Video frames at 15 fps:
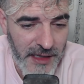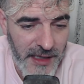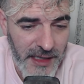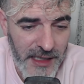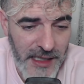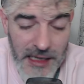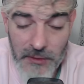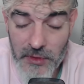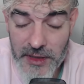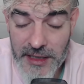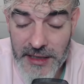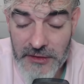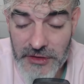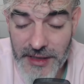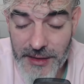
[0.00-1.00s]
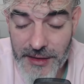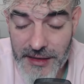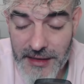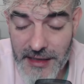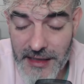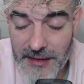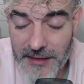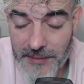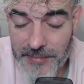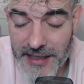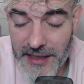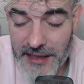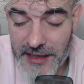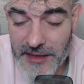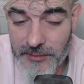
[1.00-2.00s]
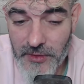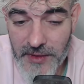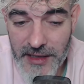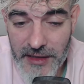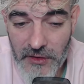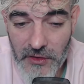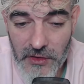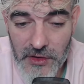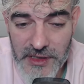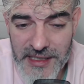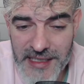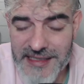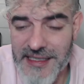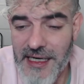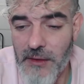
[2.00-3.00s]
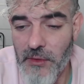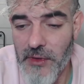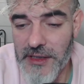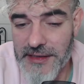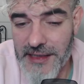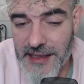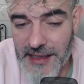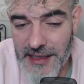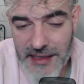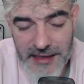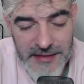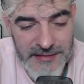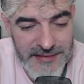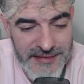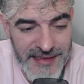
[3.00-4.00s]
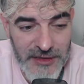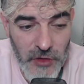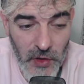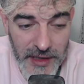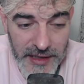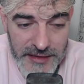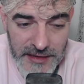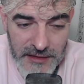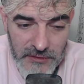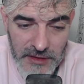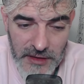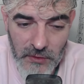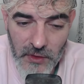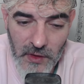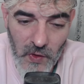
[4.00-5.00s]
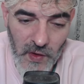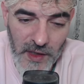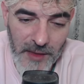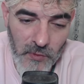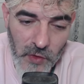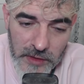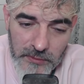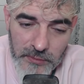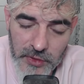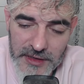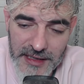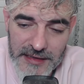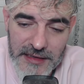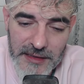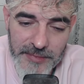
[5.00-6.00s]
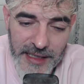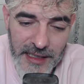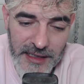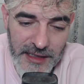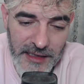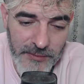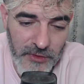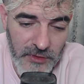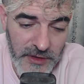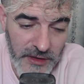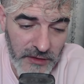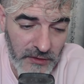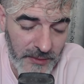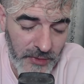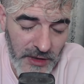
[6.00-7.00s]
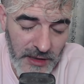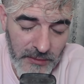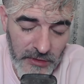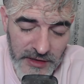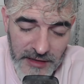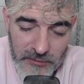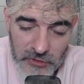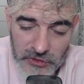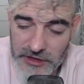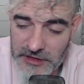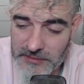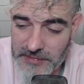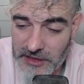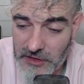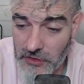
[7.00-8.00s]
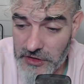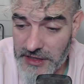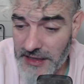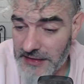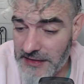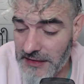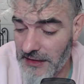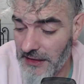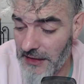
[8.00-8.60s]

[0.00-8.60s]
Y la buena noticia para el equipo blanco es la vuelta de Toletti, una jugadora muy importante para el equipo, creo que puede aportar muchísimas cosas.